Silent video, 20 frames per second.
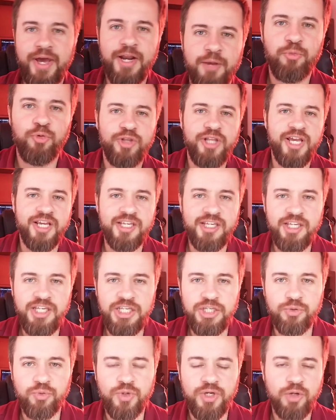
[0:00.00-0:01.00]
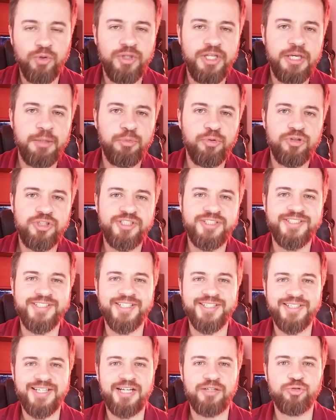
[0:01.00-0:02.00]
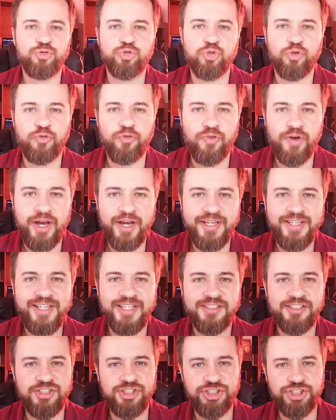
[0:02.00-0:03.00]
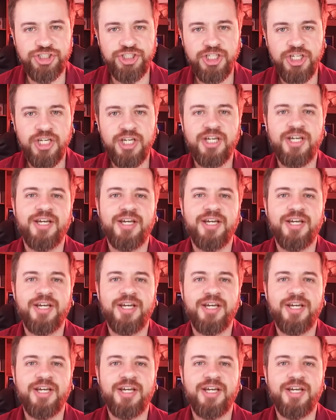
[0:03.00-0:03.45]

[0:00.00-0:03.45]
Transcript: era molequinho, eu lembro de sentar no sofá e assistir